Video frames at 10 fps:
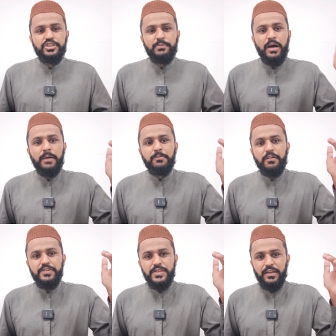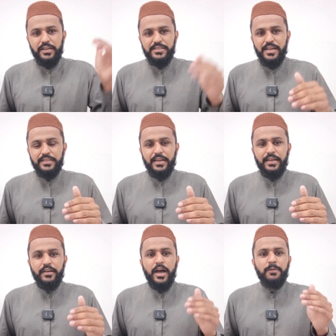जब आपका वीजा लग जाता
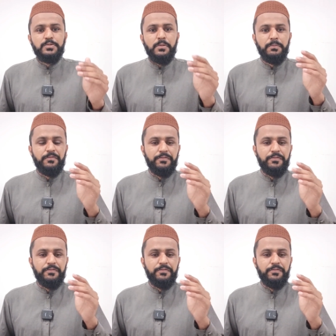है आप जो